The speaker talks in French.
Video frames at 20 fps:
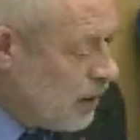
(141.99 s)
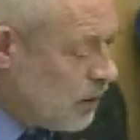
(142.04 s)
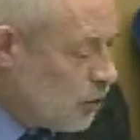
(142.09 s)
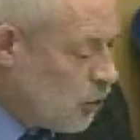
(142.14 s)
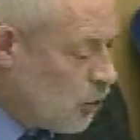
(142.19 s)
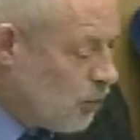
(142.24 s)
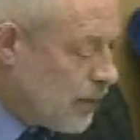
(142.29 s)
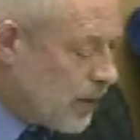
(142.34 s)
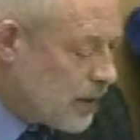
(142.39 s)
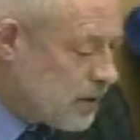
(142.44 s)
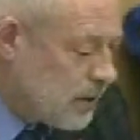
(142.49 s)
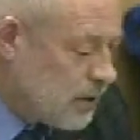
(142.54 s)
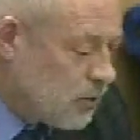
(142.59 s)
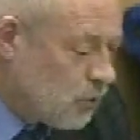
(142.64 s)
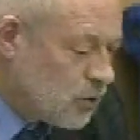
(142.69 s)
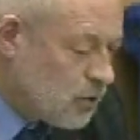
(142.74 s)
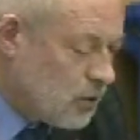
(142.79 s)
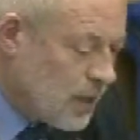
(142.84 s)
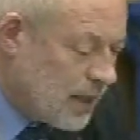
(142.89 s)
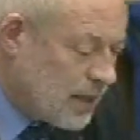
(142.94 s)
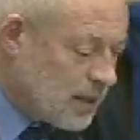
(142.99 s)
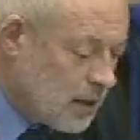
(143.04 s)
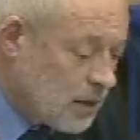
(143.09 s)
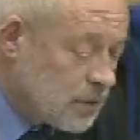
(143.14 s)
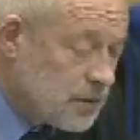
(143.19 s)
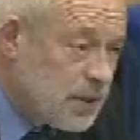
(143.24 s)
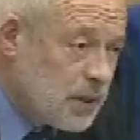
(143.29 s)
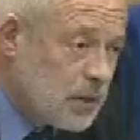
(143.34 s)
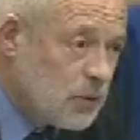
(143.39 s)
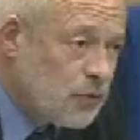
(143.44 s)
de part et d'autre de
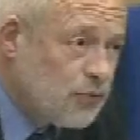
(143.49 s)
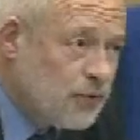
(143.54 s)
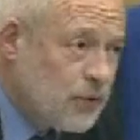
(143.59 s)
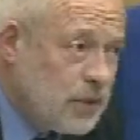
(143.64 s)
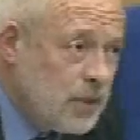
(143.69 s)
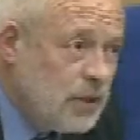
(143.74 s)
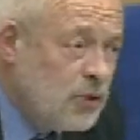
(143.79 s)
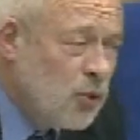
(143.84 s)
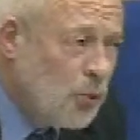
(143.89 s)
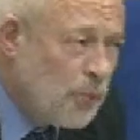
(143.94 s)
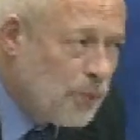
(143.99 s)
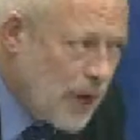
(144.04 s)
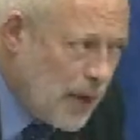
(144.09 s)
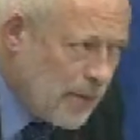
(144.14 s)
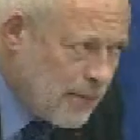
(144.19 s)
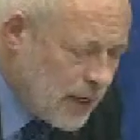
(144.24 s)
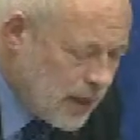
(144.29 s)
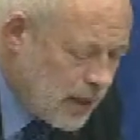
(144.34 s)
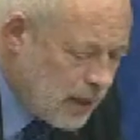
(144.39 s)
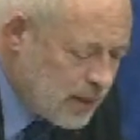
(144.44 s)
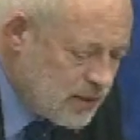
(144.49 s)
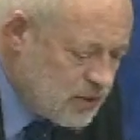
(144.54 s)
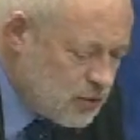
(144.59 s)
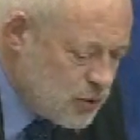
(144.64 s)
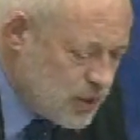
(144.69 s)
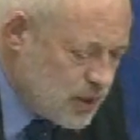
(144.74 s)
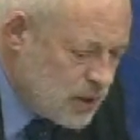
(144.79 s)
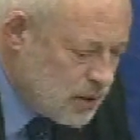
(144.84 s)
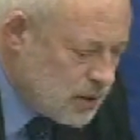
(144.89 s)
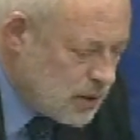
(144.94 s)
l'Atlantique ont fini non pas par la
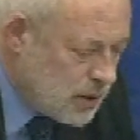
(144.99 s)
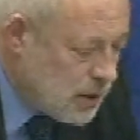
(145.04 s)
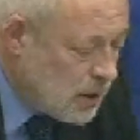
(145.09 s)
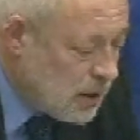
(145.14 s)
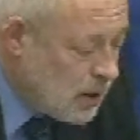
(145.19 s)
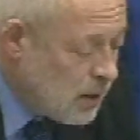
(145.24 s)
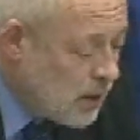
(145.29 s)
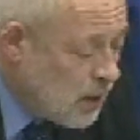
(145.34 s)
ressusciter,